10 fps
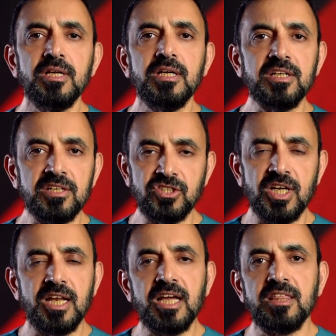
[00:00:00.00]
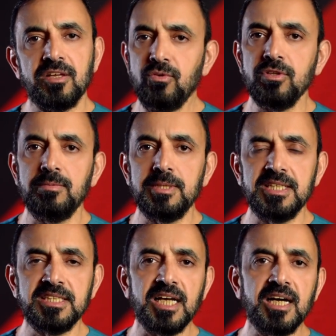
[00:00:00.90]
الرجال اكثر عرضه من
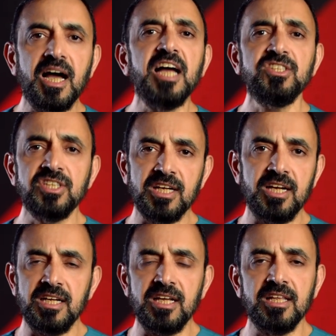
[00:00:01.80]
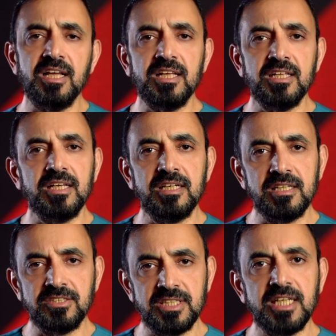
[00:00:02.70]
النساء، اشهر اعراض هذا
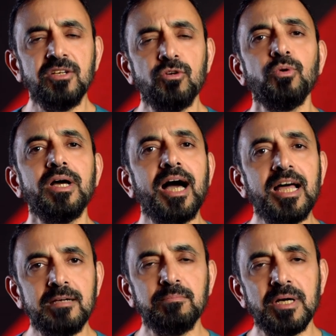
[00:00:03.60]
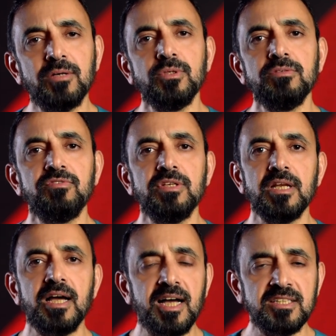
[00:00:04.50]
الشيء هو الم قوي في
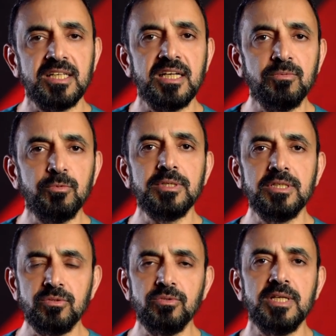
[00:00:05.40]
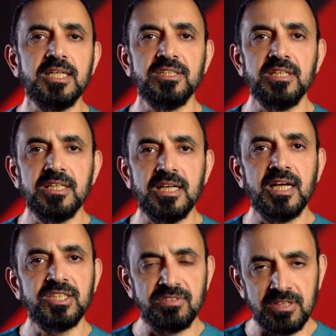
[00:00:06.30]
الخاصره وممكن يكون نازل
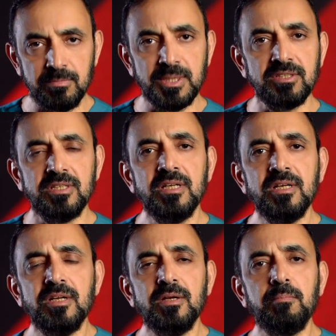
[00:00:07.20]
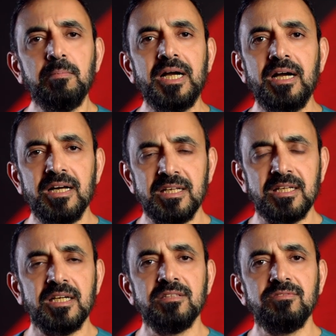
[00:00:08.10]
الى اسفل البطن مع
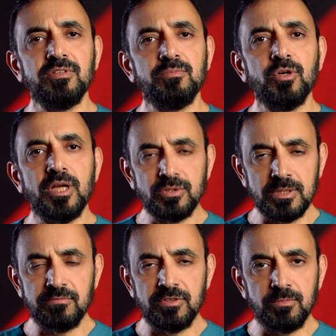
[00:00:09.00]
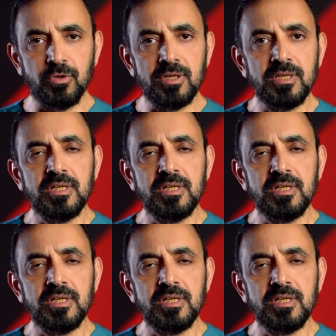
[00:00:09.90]
حرقان في البول او دم في البول.